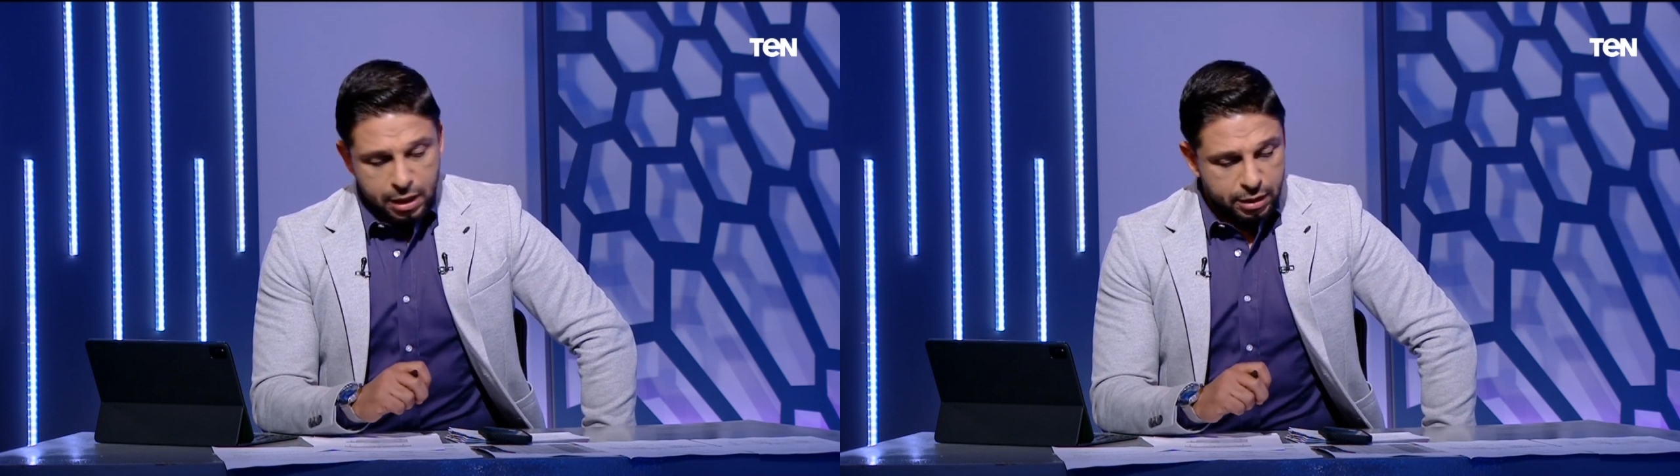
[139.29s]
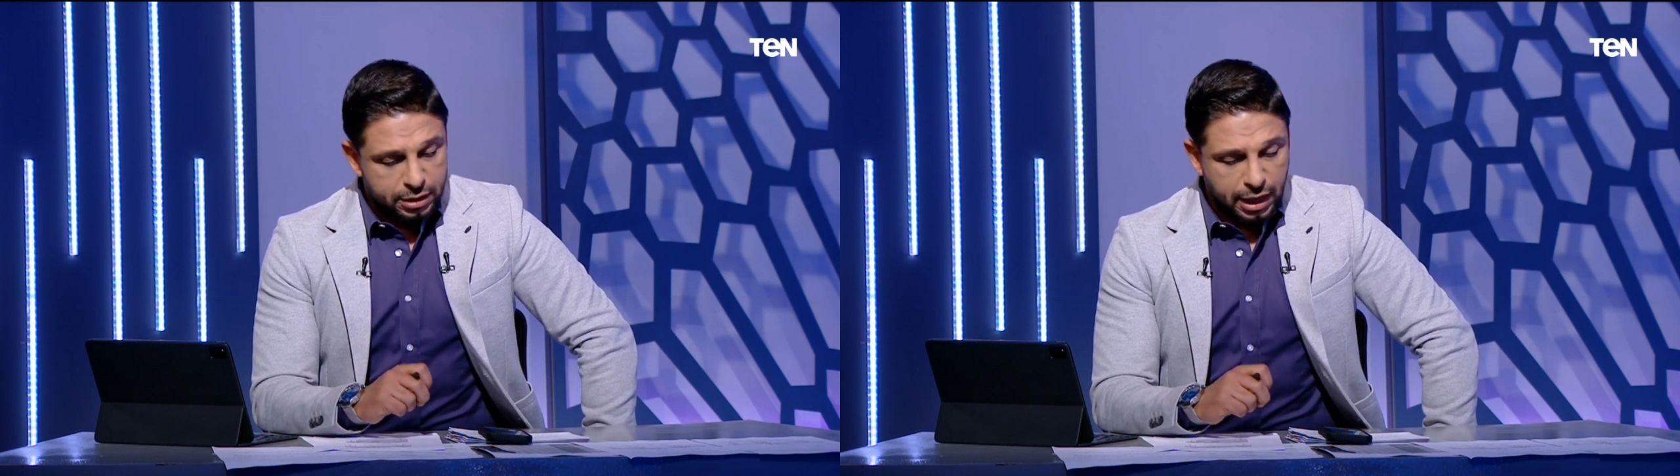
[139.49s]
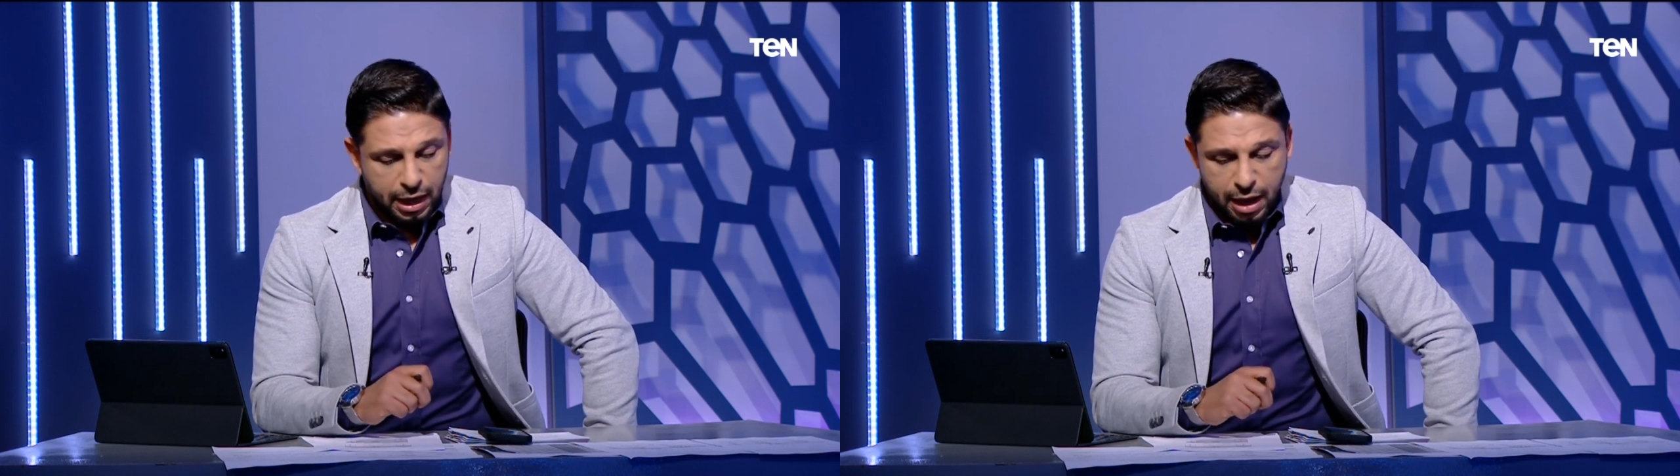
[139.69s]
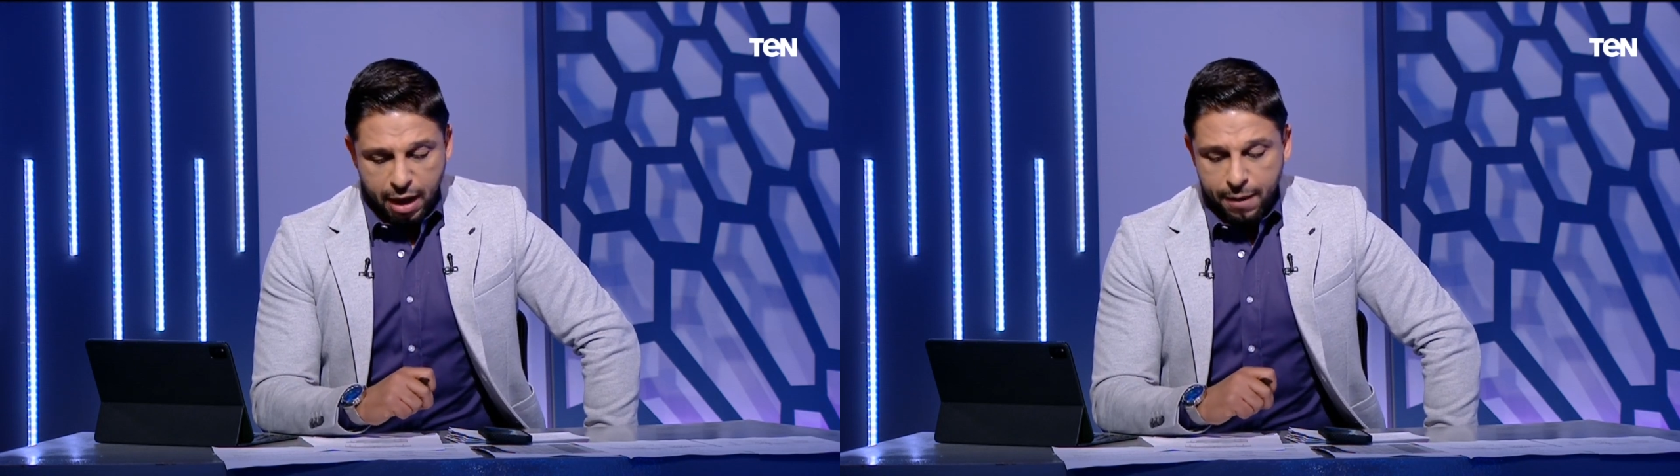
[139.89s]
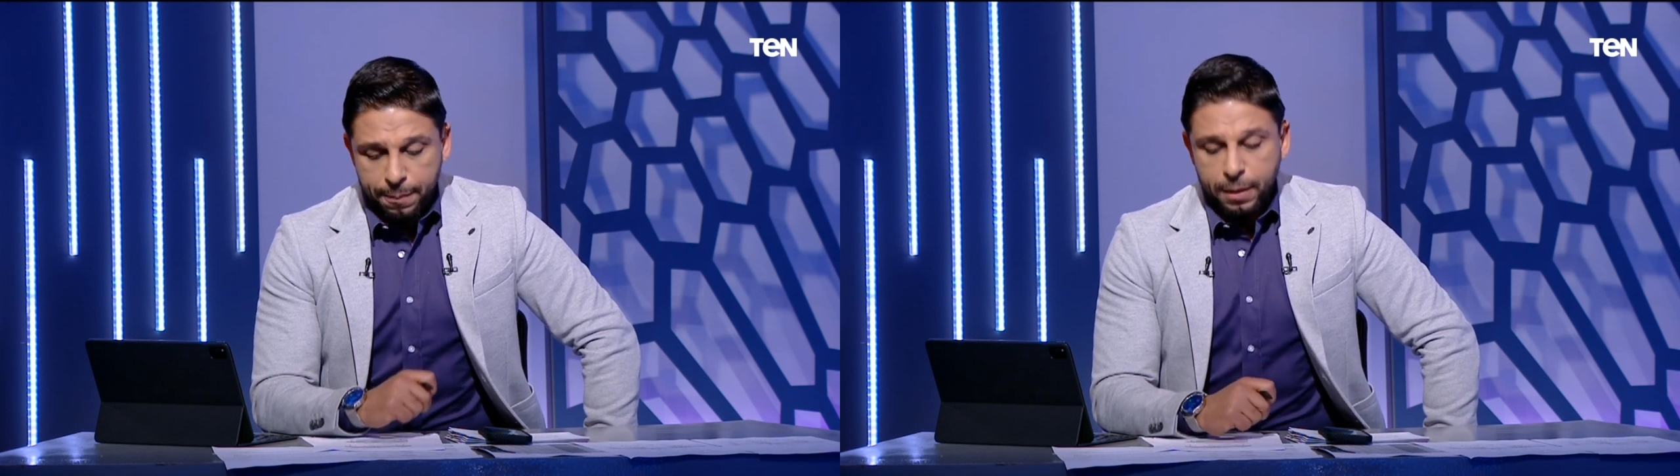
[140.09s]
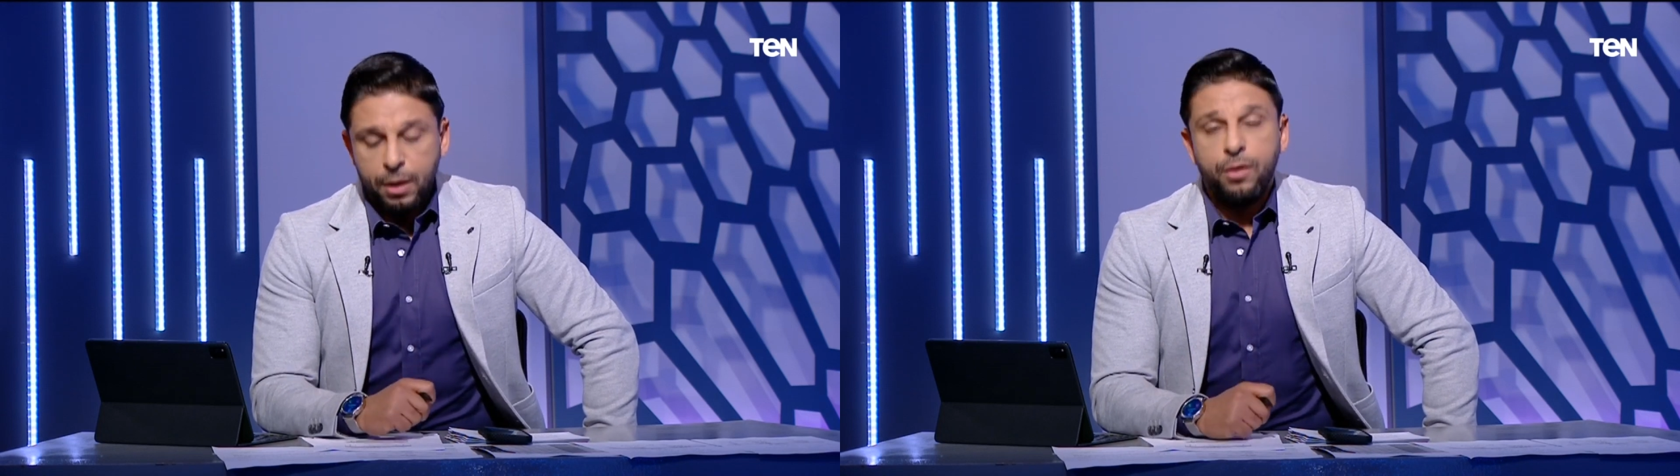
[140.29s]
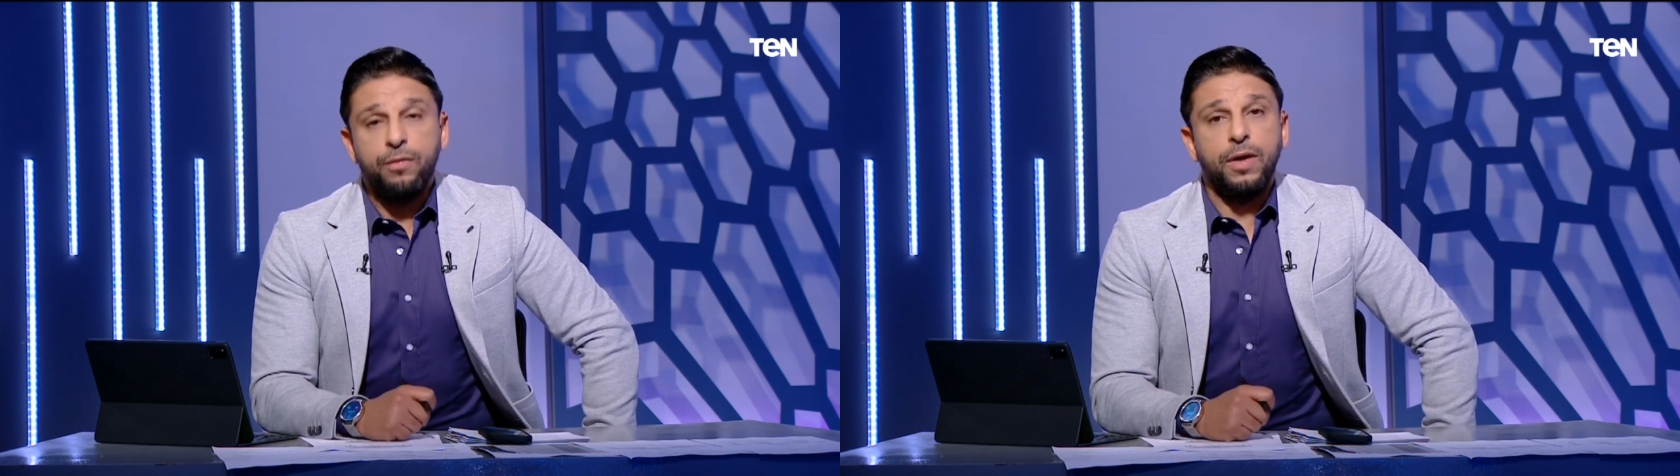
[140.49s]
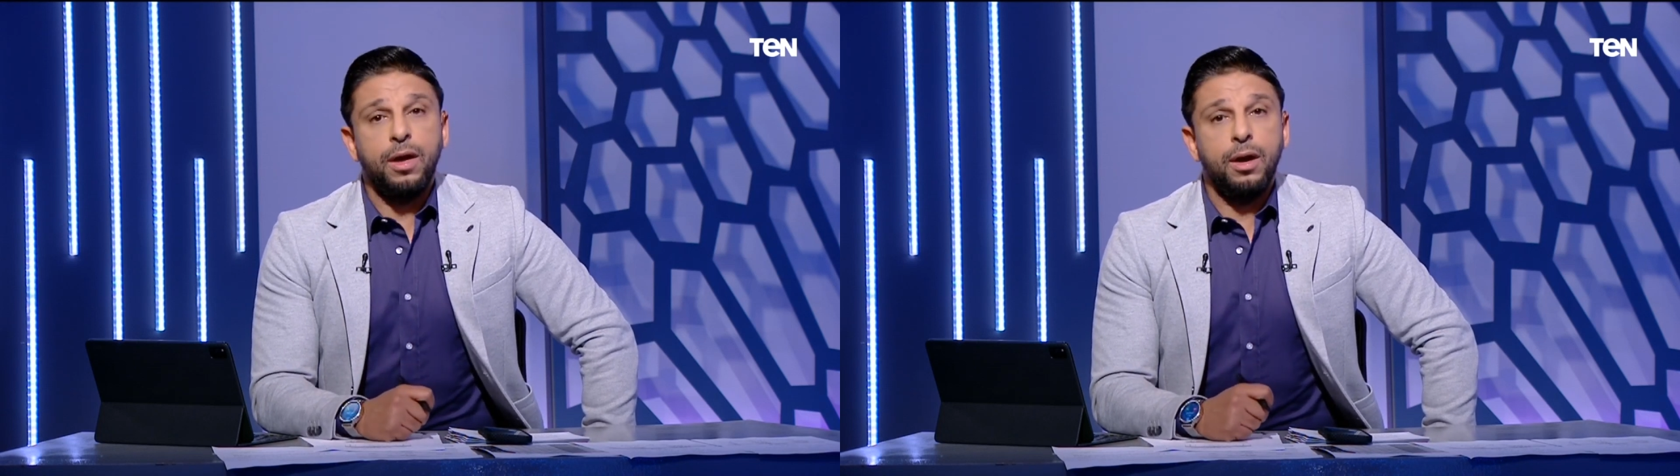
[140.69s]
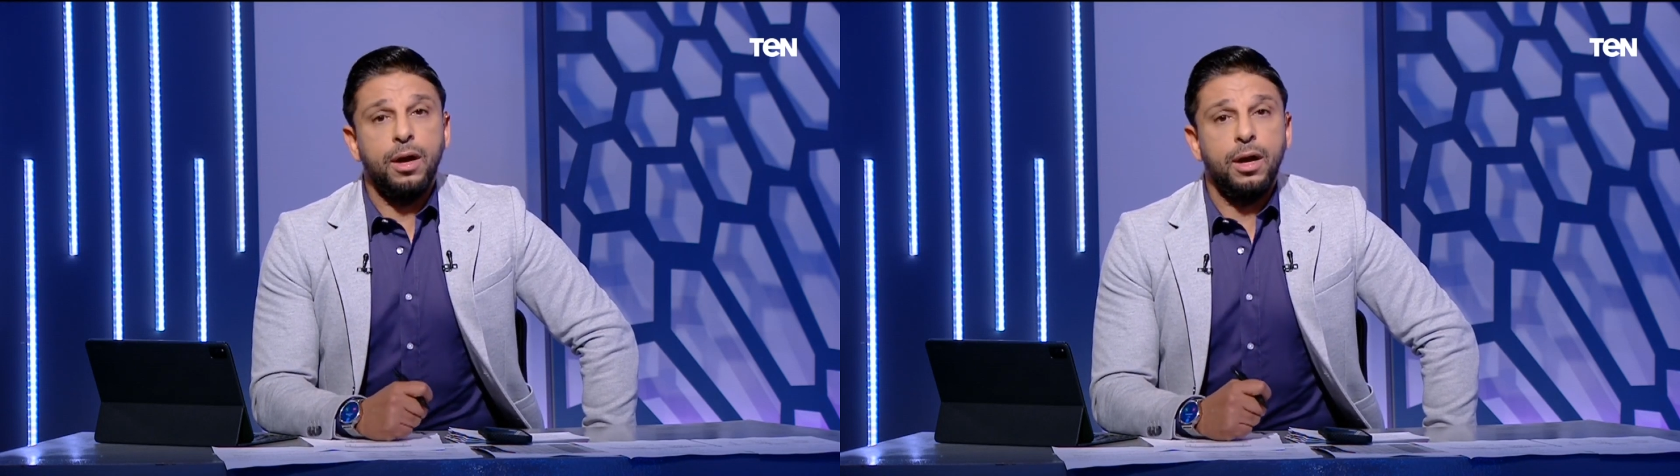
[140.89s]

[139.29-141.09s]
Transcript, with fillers: تستغلها في آه،